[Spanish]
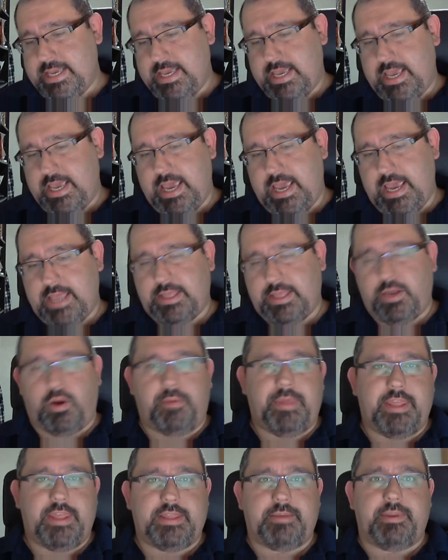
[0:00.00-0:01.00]
Eh, tengo
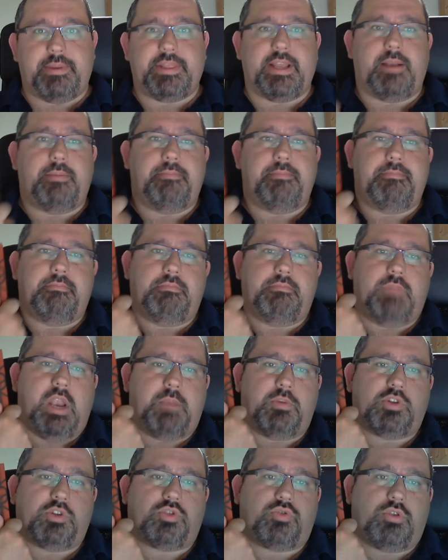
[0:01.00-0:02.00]
evidentemente el,
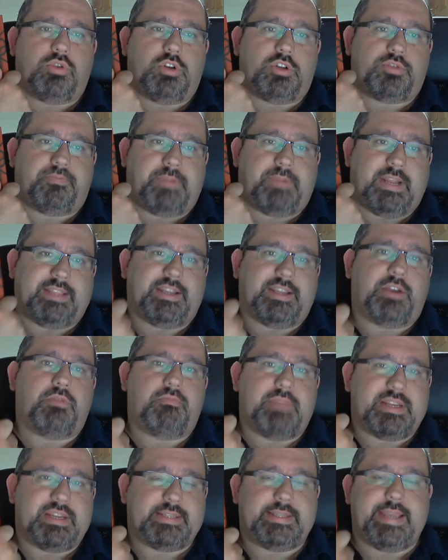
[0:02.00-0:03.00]
monstruos para tener
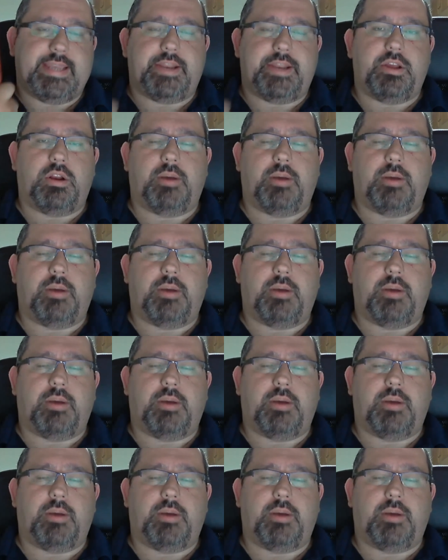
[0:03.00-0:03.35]
un bestiario.